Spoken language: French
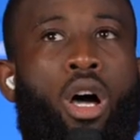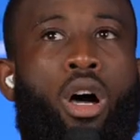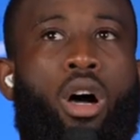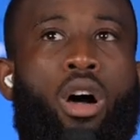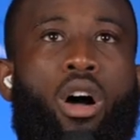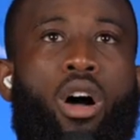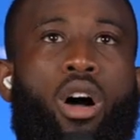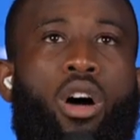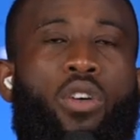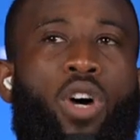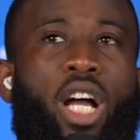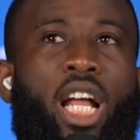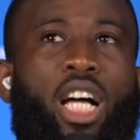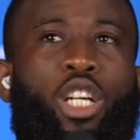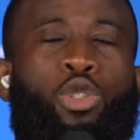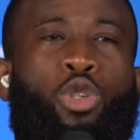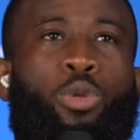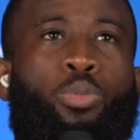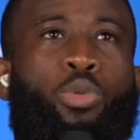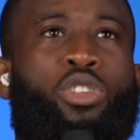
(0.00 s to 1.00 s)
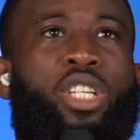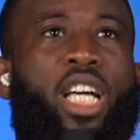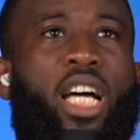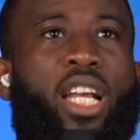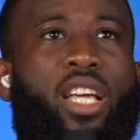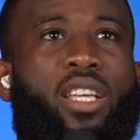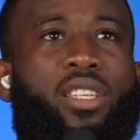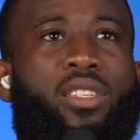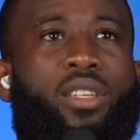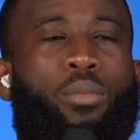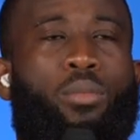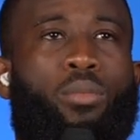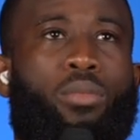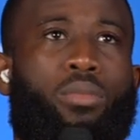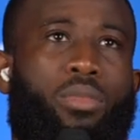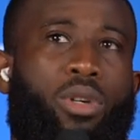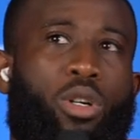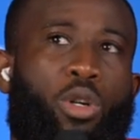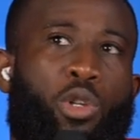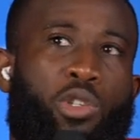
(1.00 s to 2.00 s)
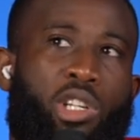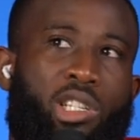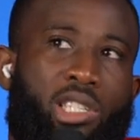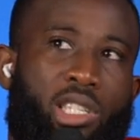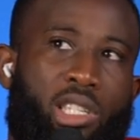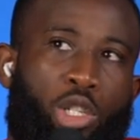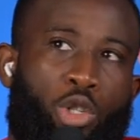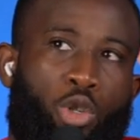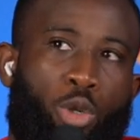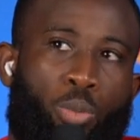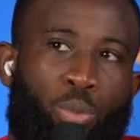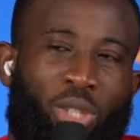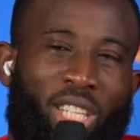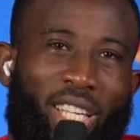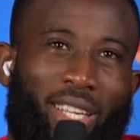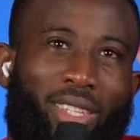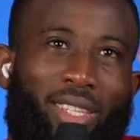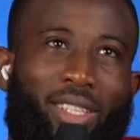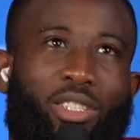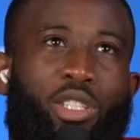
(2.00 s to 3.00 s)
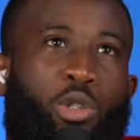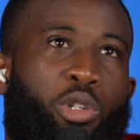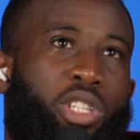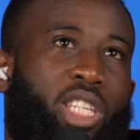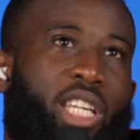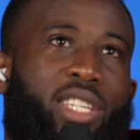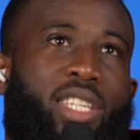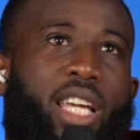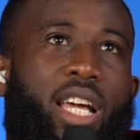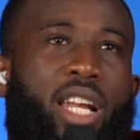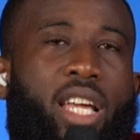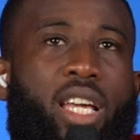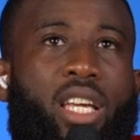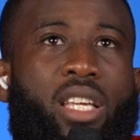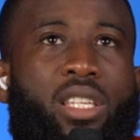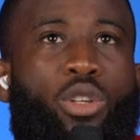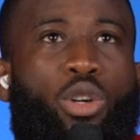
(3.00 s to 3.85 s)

Euh, voilà, je suis plus à l'aise. Ressenti, je suis très, très, je suis très à l'aise.